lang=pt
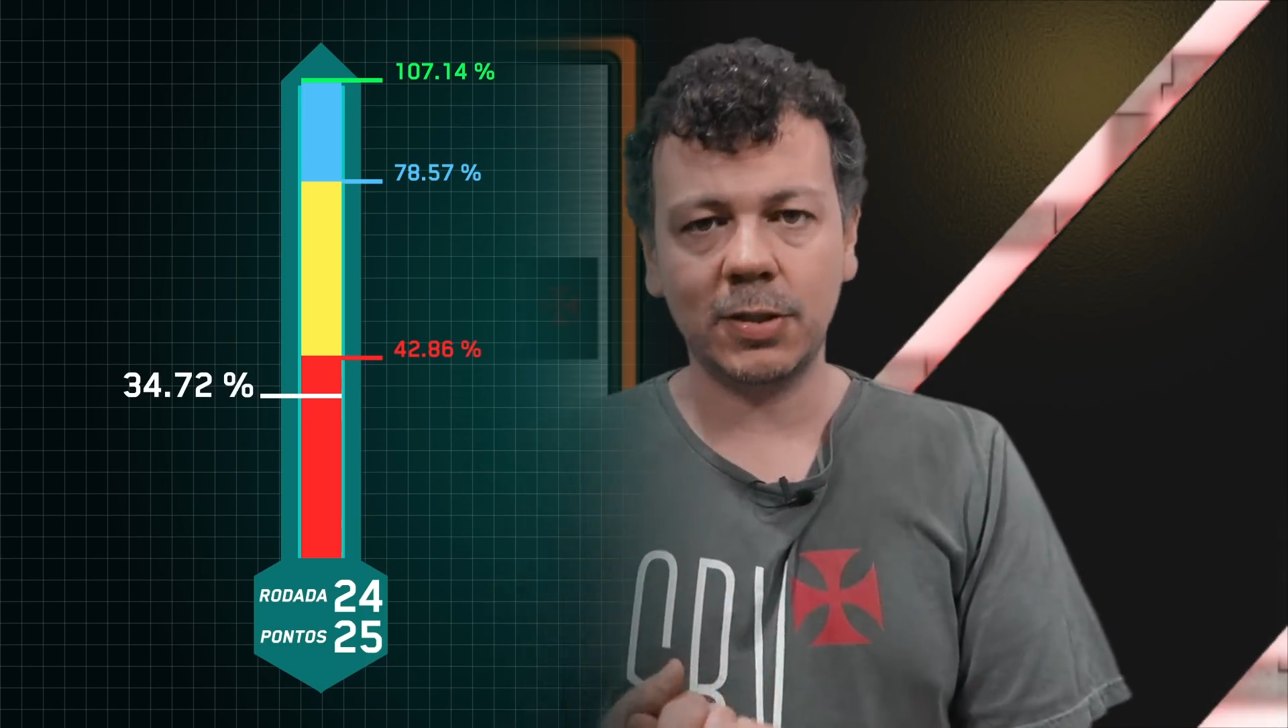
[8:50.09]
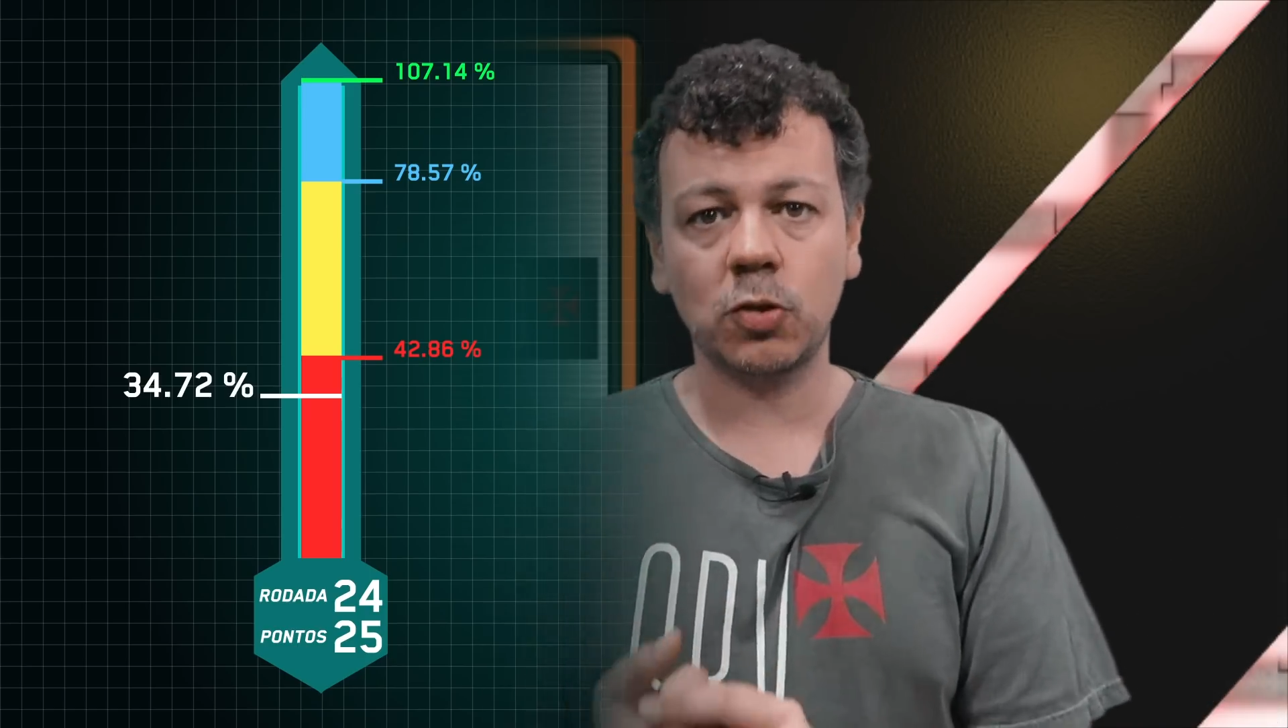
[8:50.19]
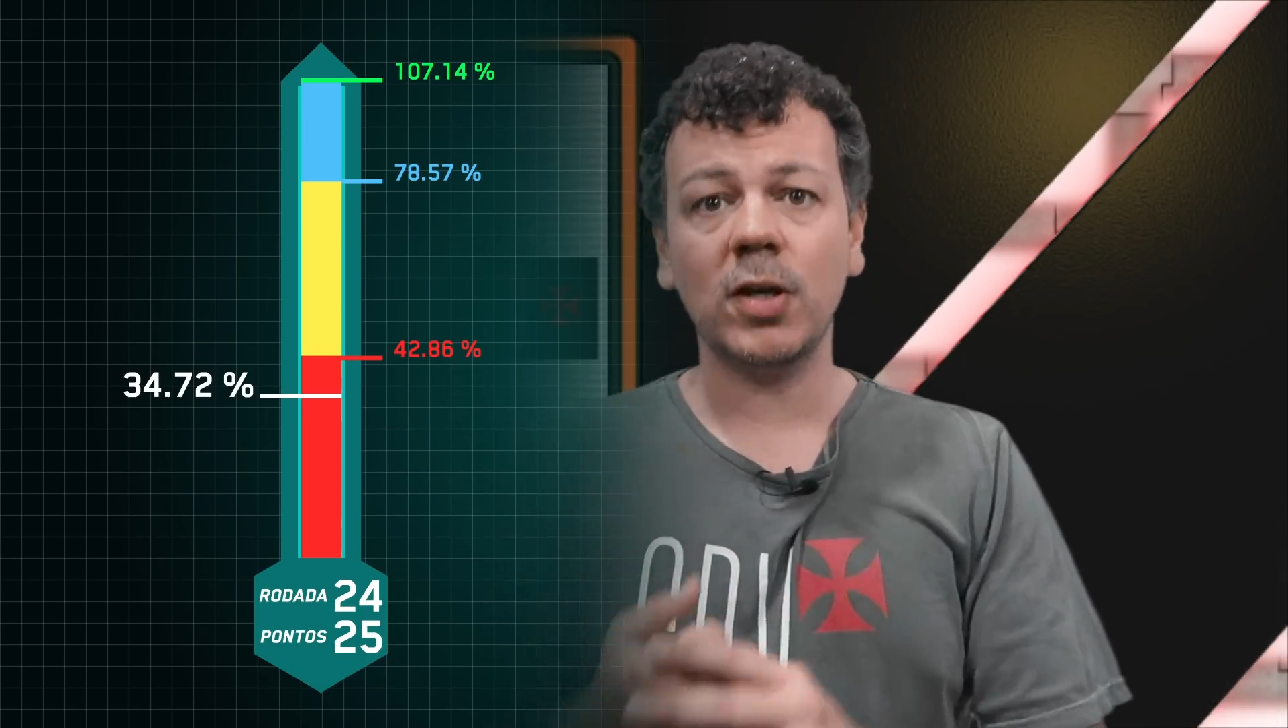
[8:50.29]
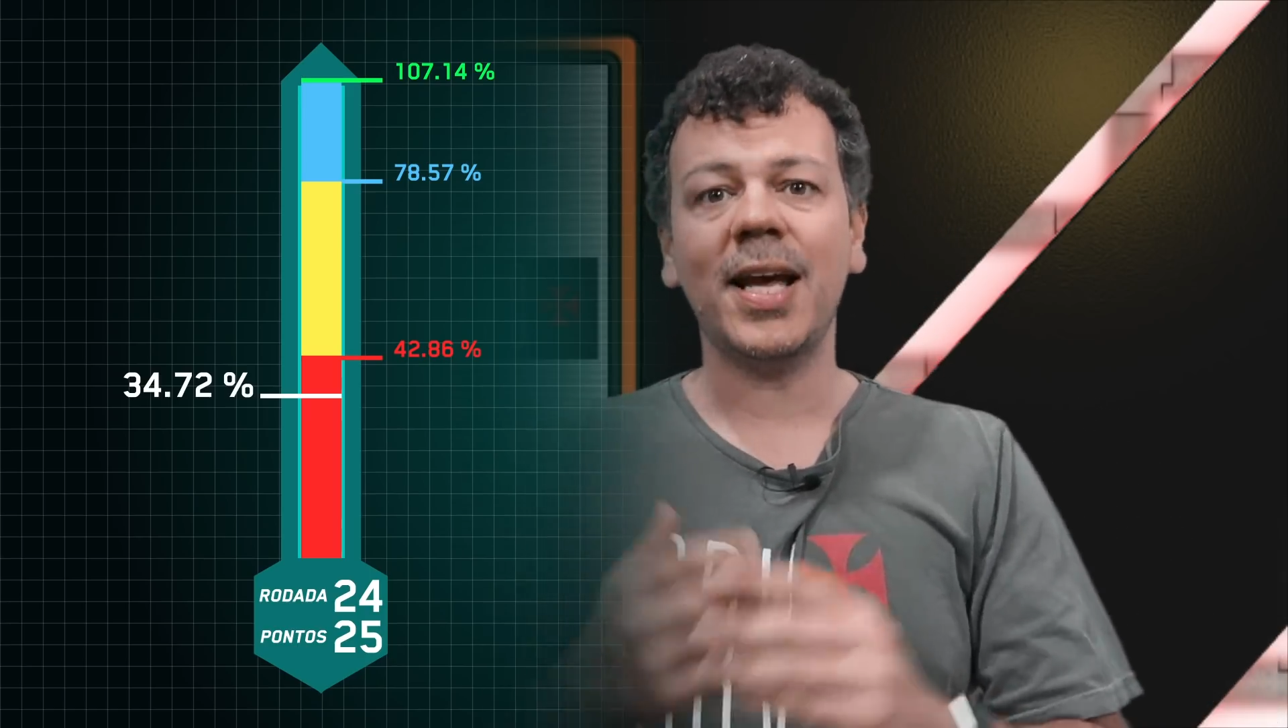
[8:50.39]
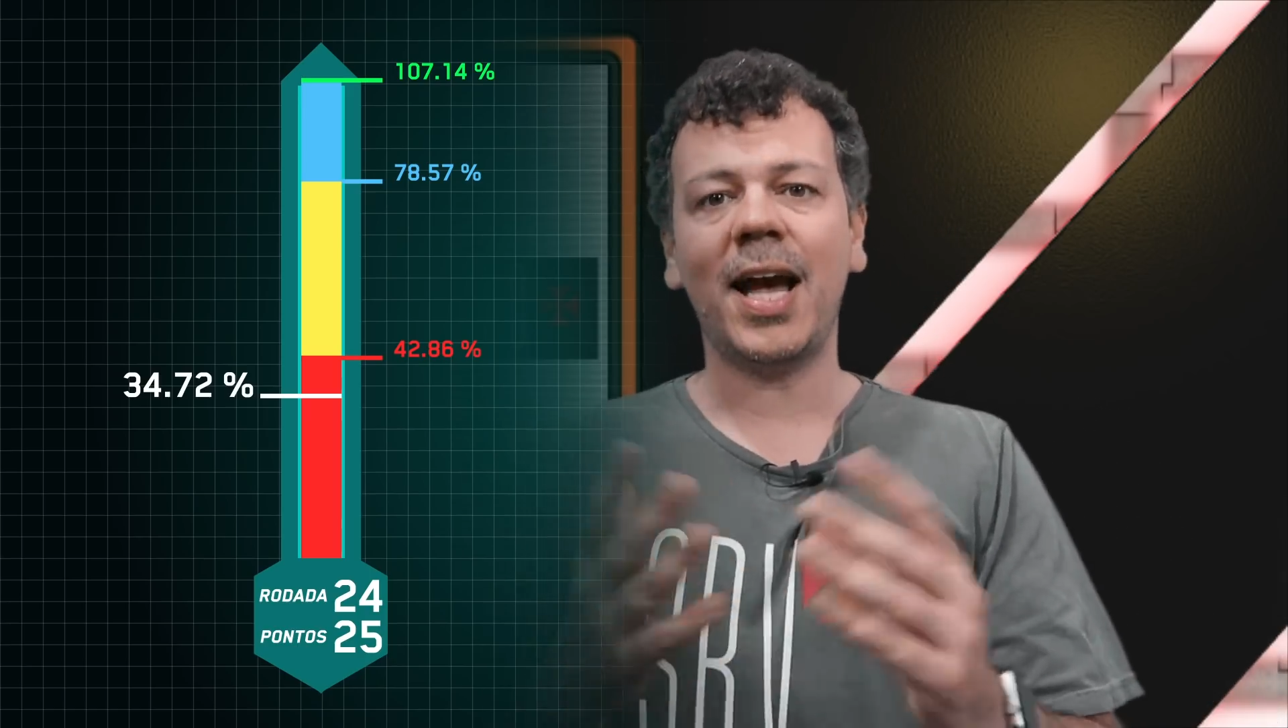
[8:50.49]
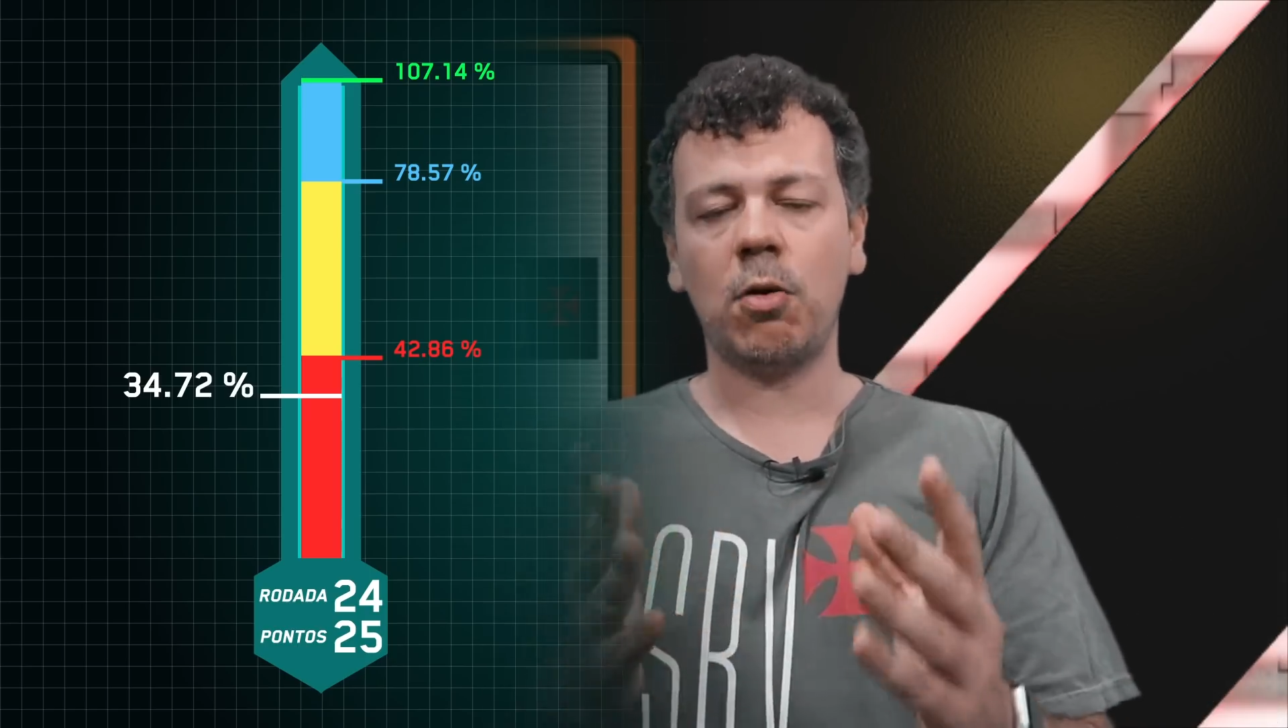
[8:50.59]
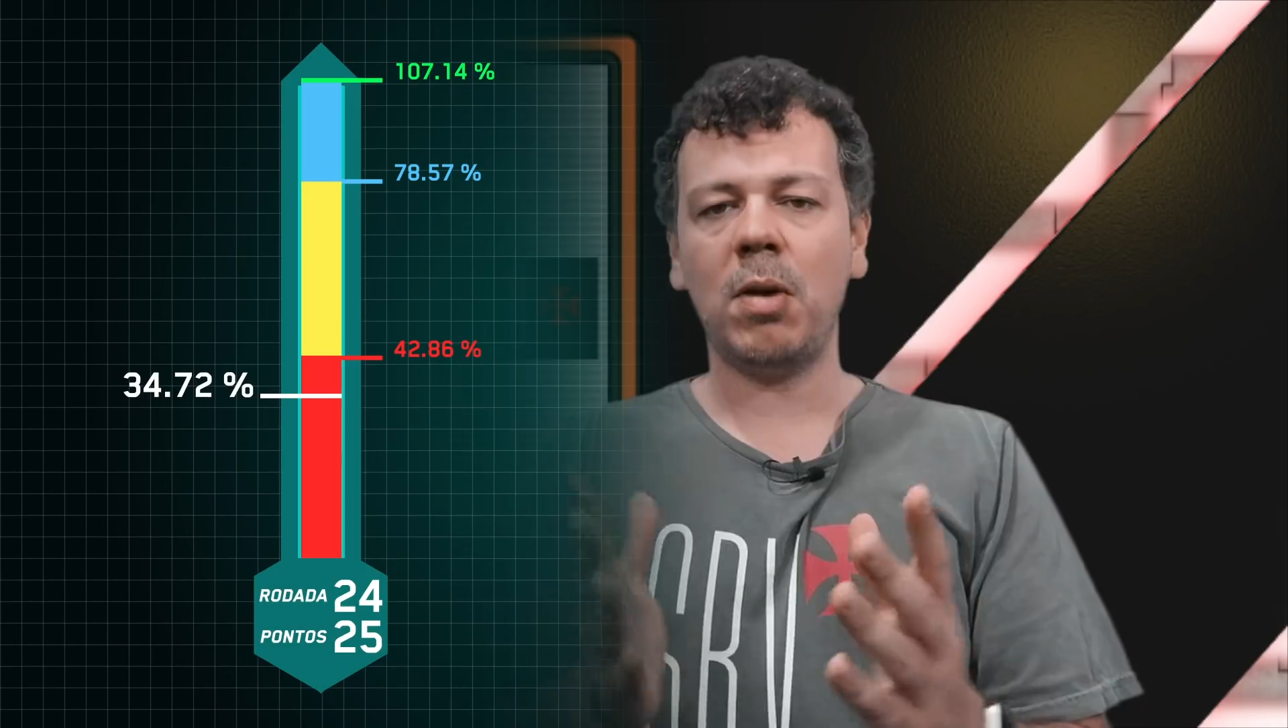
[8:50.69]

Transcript: sonhar